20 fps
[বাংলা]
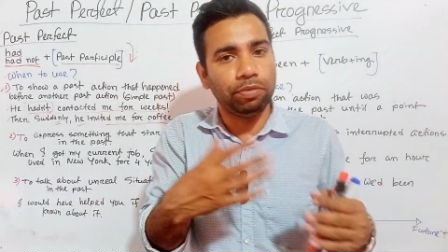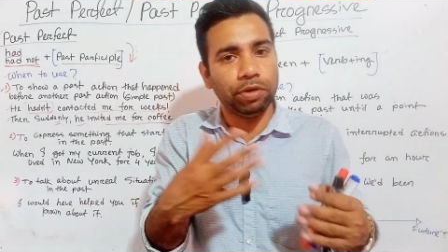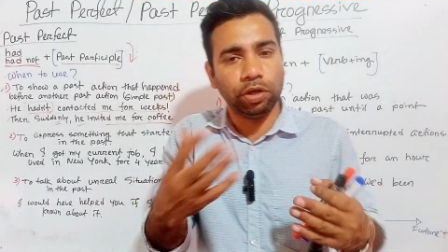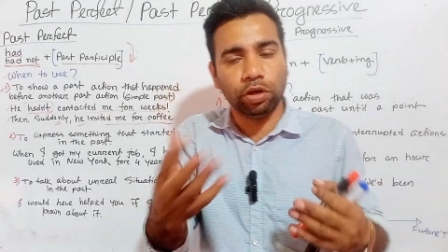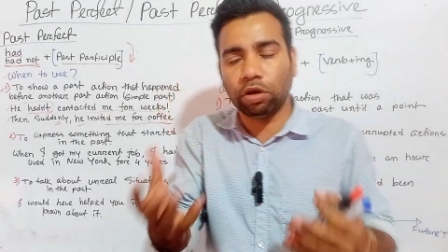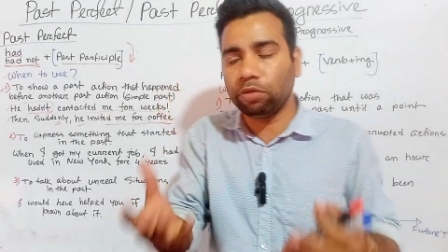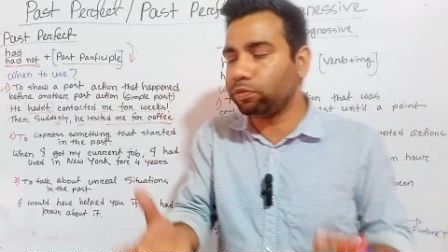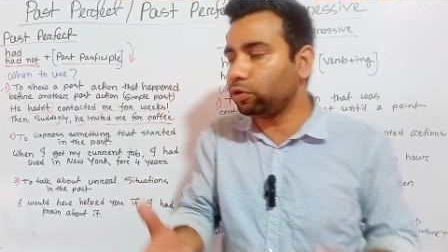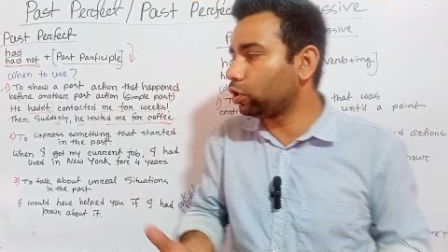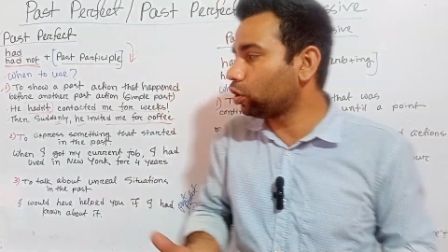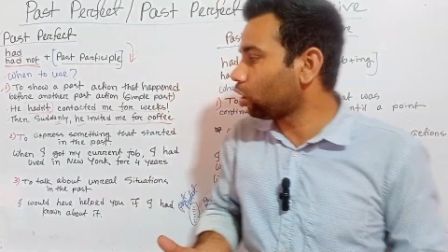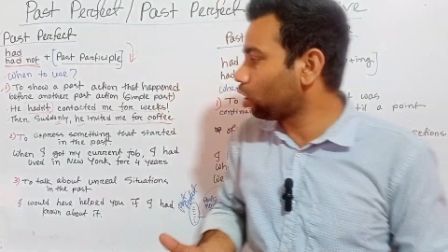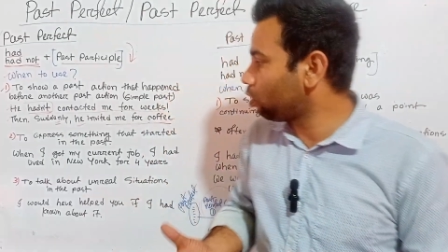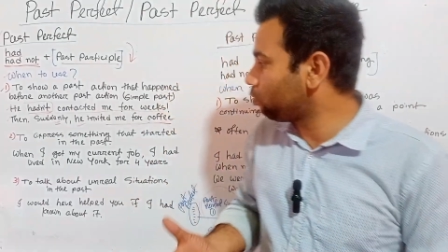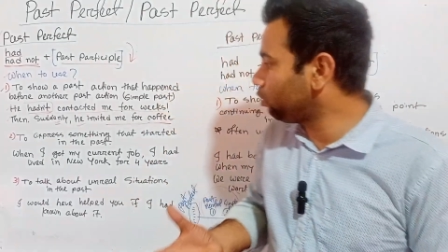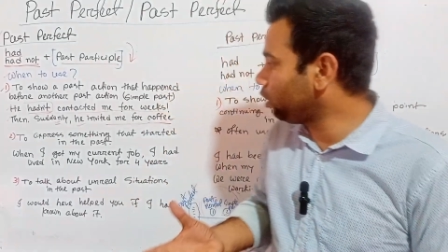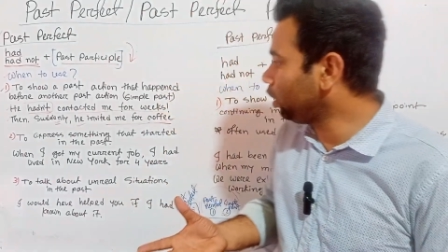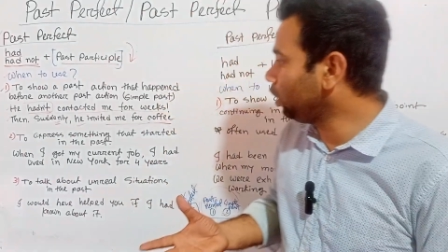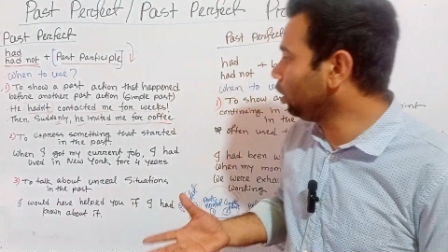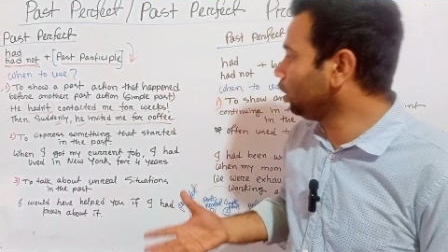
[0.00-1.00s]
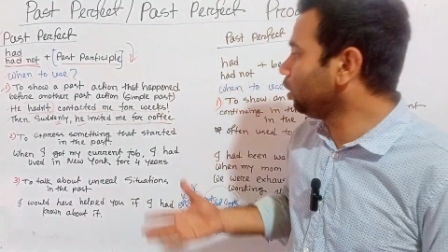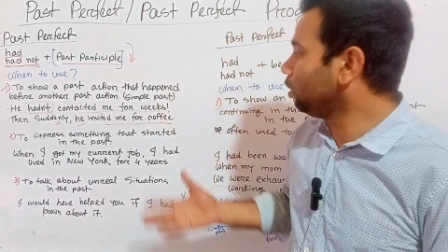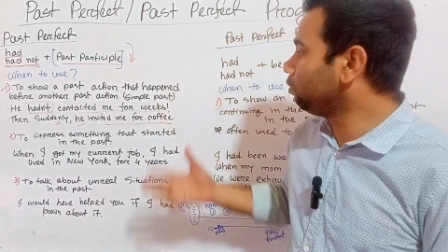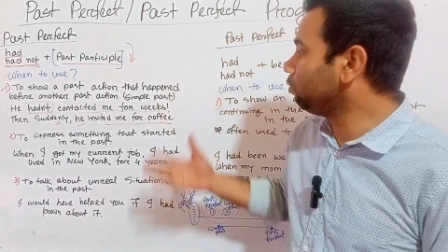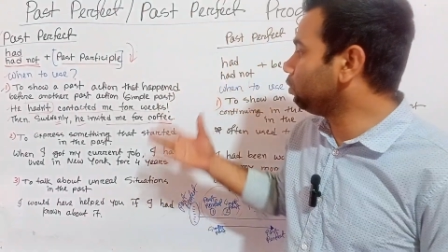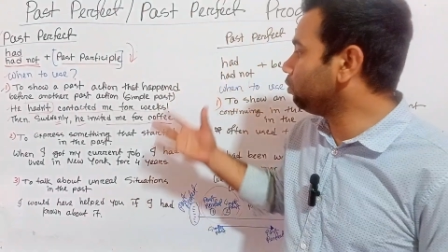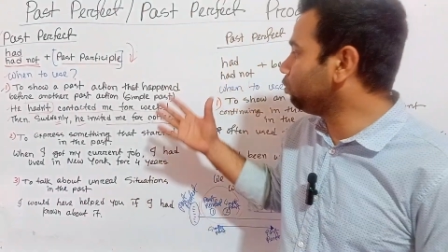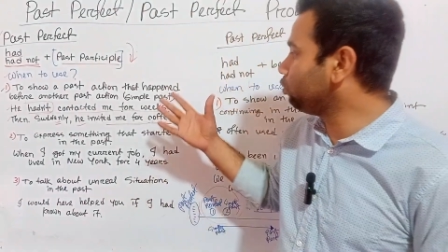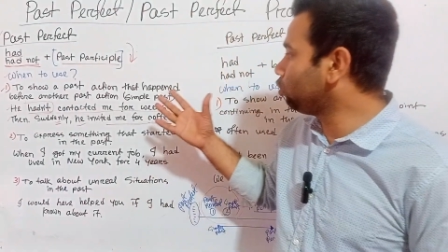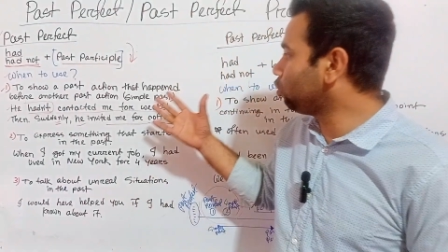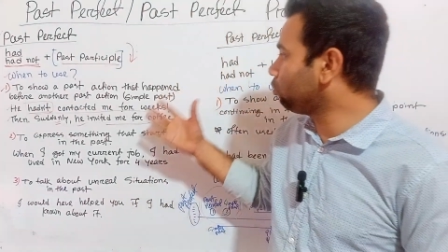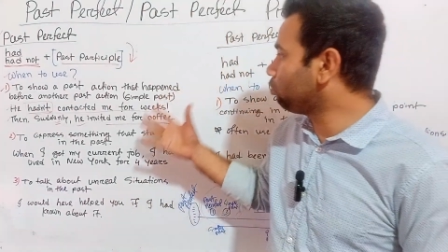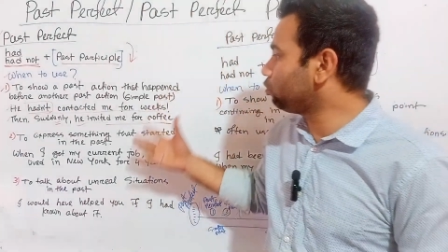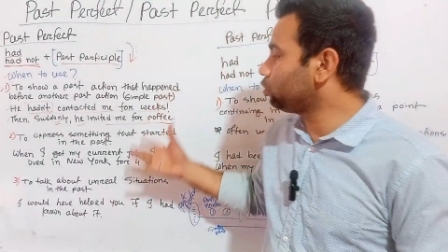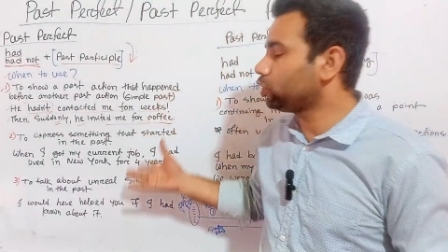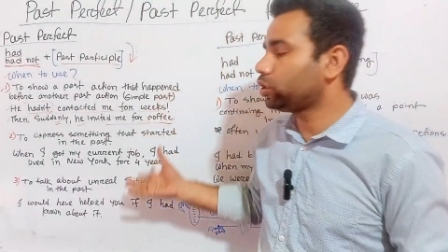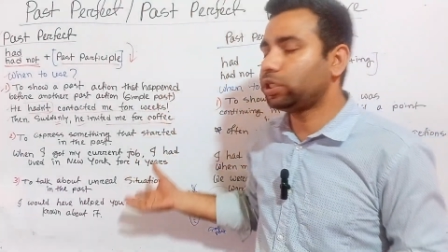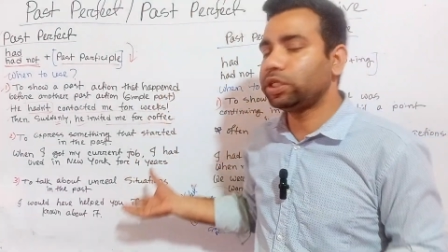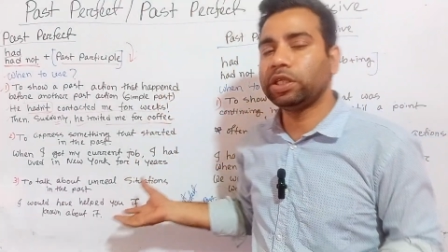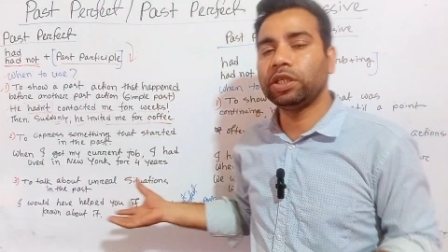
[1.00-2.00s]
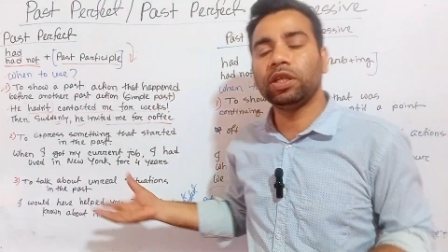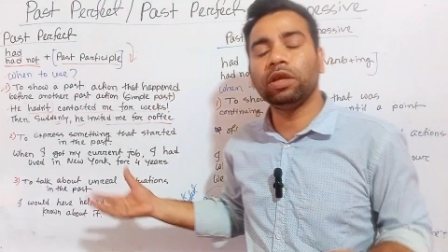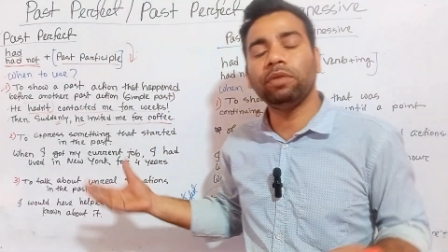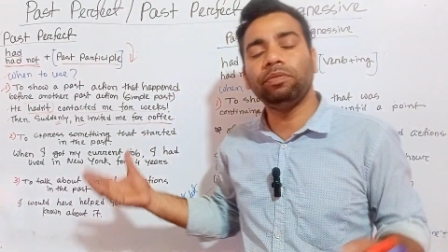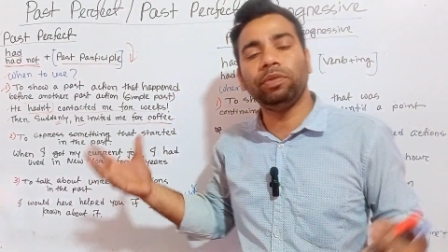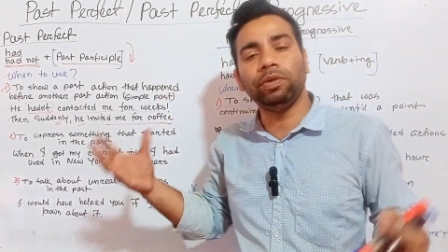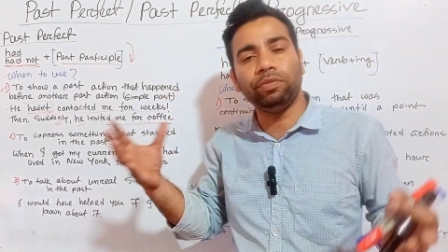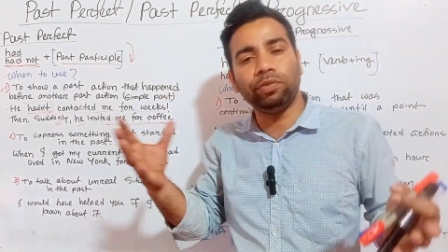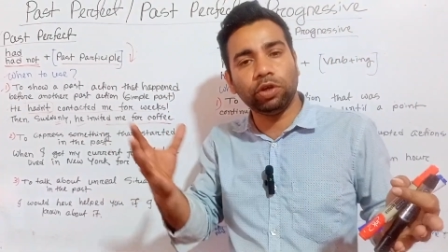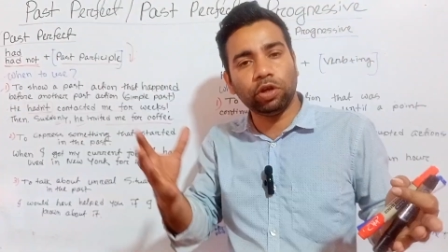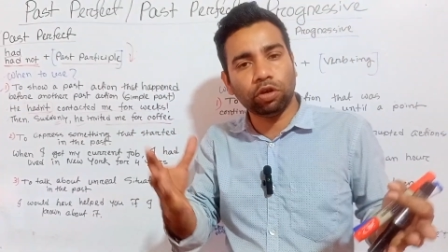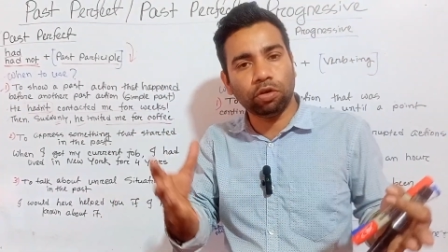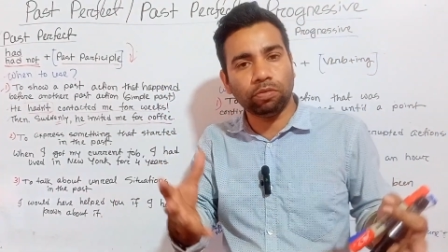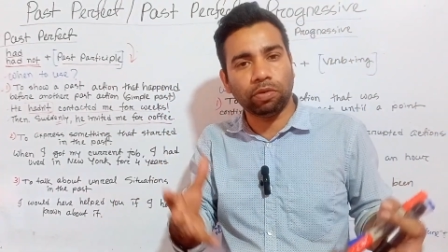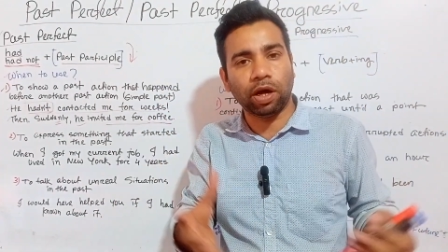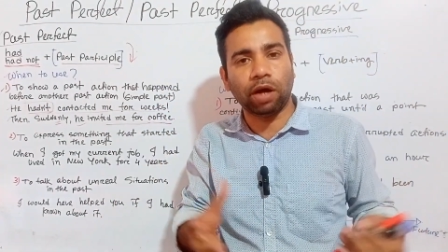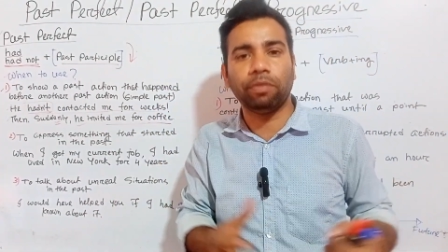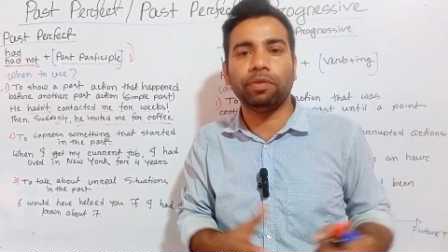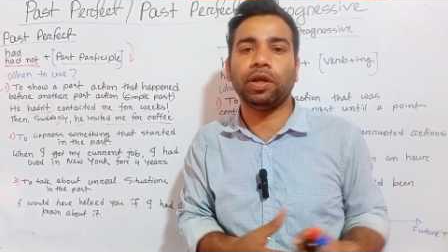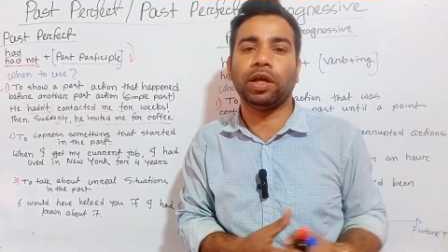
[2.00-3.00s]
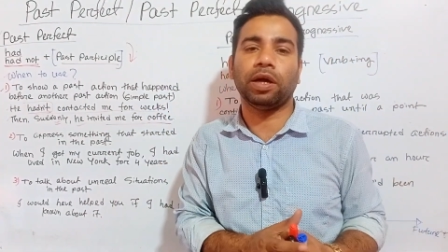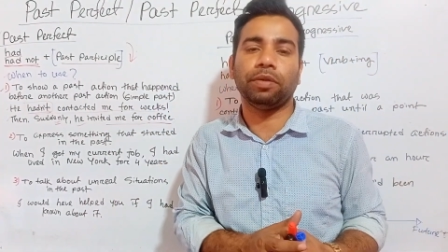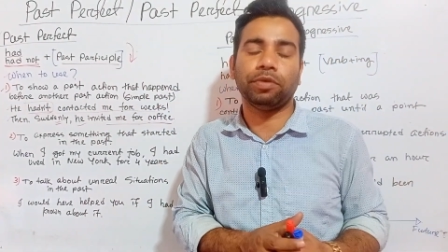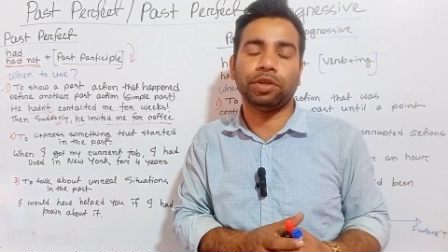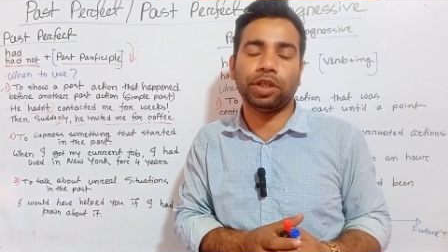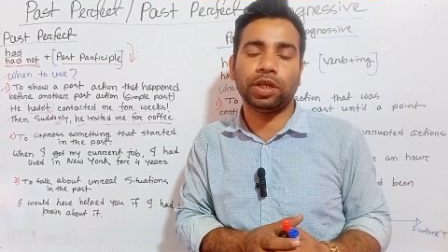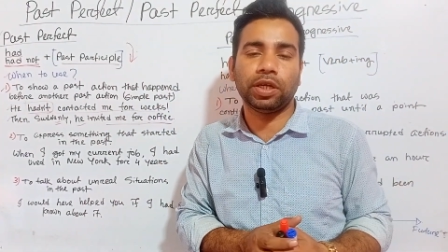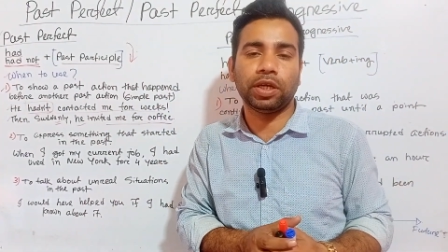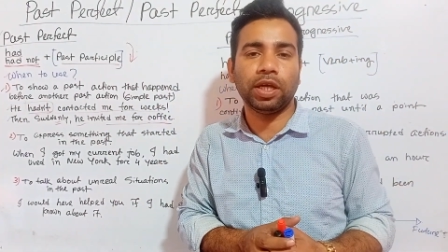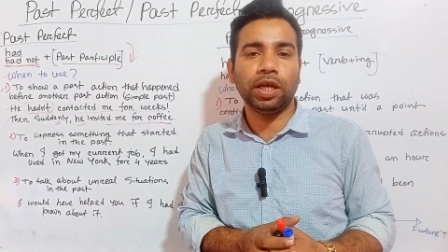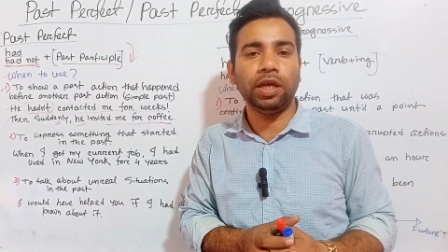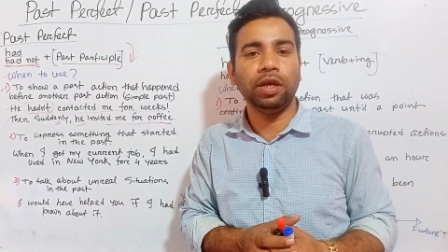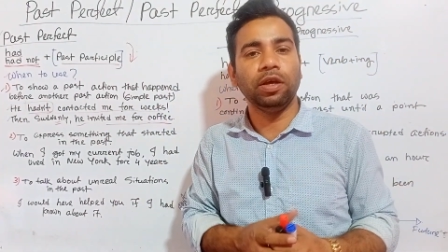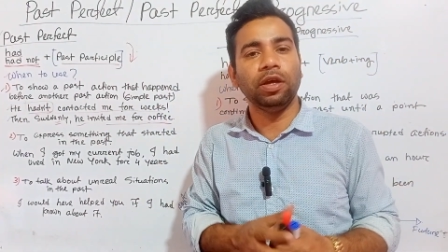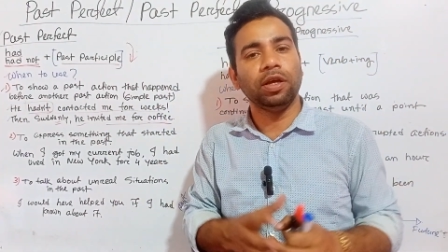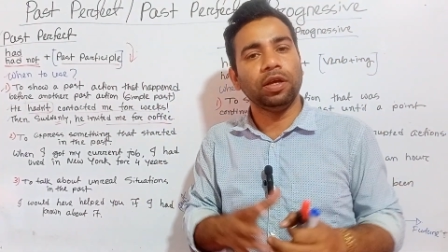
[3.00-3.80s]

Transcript: ভিন্ন ভিন্ন হবে বিভিন্ন পরিস্থিতিতে বিভিন্নভাবে আমাদেরকে